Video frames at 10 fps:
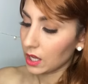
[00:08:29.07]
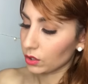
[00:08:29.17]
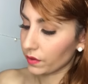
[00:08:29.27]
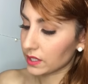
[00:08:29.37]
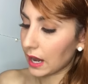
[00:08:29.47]

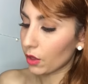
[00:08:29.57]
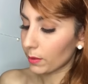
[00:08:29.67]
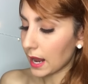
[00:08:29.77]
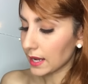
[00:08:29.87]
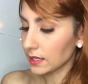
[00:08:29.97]
Entonces la
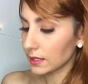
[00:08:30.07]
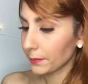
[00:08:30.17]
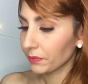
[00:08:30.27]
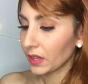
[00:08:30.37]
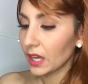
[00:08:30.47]
dobláis
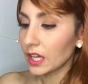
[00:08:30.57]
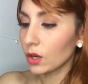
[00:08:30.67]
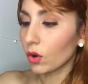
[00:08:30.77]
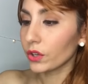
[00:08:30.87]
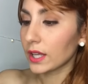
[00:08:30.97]
y
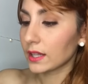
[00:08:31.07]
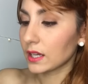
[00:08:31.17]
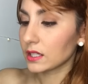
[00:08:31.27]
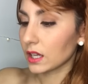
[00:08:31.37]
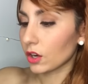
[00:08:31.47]
luego ya
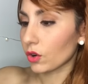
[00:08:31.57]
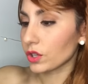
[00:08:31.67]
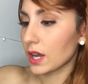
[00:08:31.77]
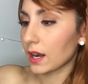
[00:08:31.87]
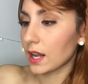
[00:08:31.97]
tenéis que
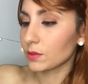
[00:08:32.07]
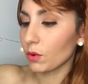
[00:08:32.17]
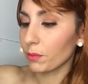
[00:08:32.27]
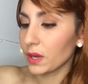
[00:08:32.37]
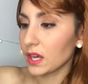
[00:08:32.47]
enrollar las
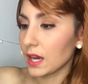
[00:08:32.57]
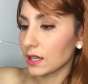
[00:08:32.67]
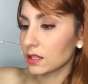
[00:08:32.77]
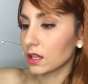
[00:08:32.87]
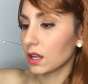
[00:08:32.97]

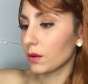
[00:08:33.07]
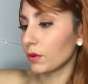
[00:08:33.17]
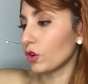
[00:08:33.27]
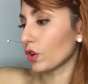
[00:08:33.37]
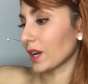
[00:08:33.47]
bombillas
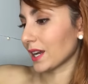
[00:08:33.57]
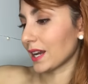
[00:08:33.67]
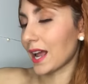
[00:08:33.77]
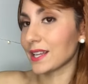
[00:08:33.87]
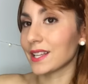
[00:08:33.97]
lo que
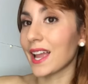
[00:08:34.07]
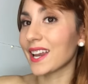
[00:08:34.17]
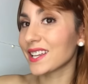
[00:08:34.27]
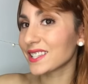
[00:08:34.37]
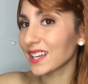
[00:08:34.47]
queráis.
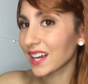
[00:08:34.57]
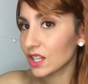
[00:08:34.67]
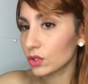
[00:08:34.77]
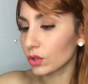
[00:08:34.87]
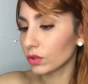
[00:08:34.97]
En este
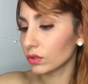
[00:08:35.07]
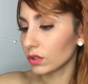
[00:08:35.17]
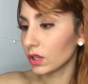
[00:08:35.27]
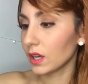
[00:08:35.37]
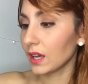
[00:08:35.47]
caso
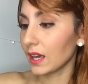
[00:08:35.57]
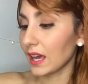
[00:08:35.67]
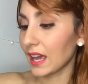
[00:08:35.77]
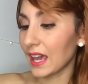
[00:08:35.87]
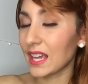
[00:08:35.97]

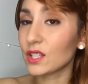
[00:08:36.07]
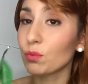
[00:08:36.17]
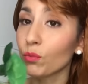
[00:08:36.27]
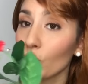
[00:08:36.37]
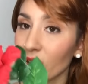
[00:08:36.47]

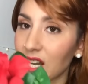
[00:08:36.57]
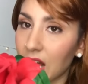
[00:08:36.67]
es muy